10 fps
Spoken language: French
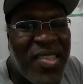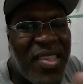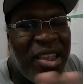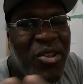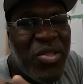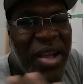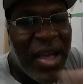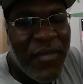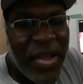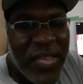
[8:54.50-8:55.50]
c'est le
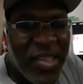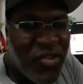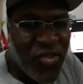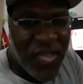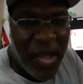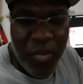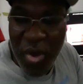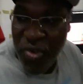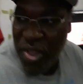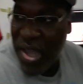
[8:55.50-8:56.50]
travail, c'est juste ça.
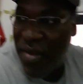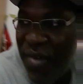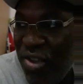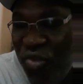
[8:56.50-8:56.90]
Moi, je travaille